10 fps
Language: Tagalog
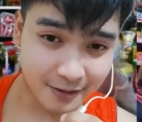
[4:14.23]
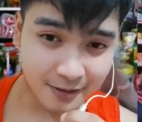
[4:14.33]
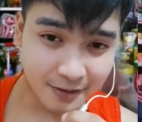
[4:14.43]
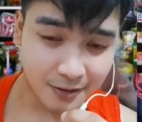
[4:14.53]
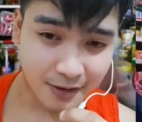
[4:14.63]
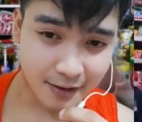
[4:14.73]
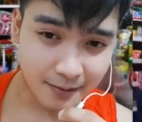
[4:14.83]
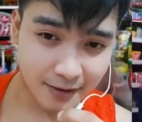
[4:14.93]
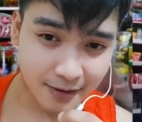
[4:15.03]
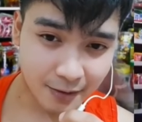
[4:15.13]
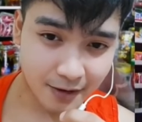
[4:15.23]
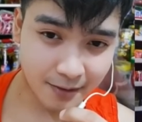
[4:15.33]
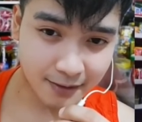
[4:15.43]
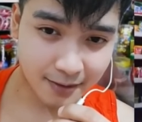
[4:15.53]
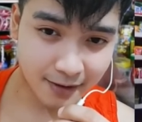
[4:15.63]
Yung tanging ikaw lang
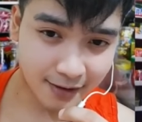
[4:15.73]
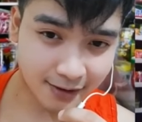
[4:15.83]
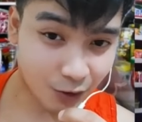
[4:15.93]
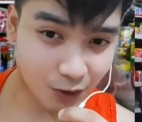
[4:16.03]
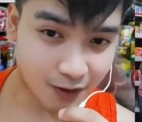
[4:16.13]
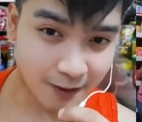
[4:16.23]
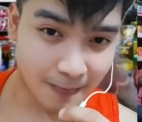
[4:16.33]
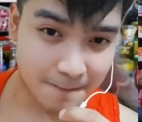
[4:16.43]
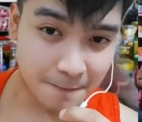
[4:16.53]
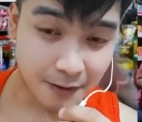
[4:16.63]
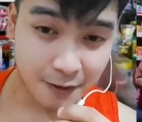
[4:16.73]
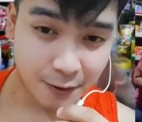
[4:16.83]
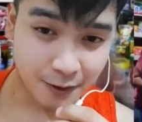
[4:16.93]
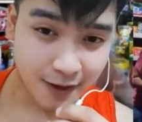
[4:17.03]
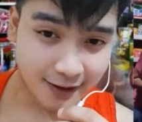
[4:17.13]
yung mamahalin ko. Ano po? Yung
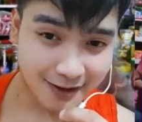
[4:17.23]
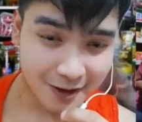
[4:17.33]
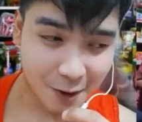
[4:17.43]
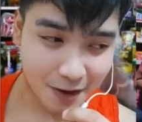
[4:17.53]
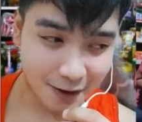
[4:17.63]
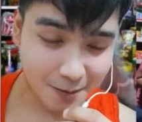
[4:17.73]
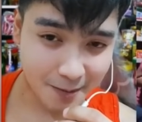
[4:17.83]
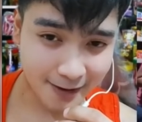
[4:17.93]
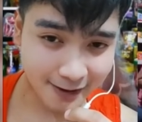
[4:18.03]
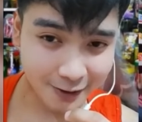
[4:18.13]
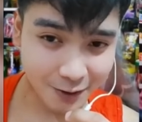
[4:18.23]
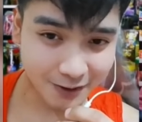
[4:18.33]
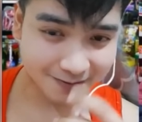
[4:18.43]
tanging ikaw lang mamahalin ko. Ah!